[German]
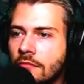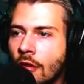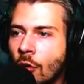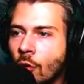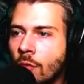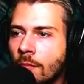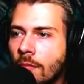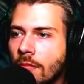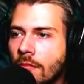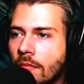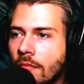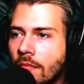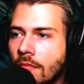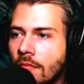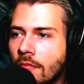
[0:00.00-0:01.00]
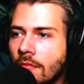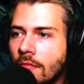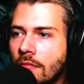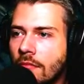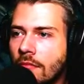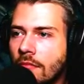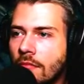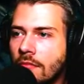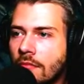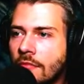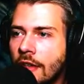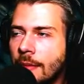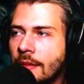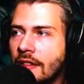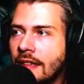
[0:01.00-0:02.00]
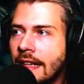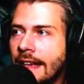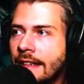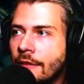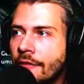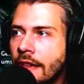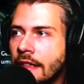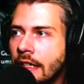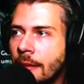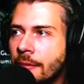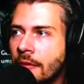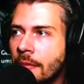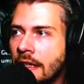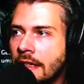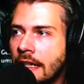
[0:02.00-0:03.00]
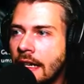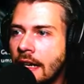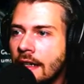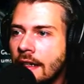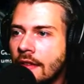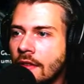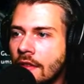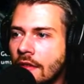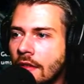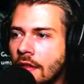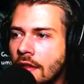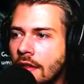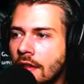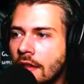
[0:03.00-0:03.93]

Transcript: Warum? Wir das kleine fällt ab. Das macht ja gar keinen Sinn.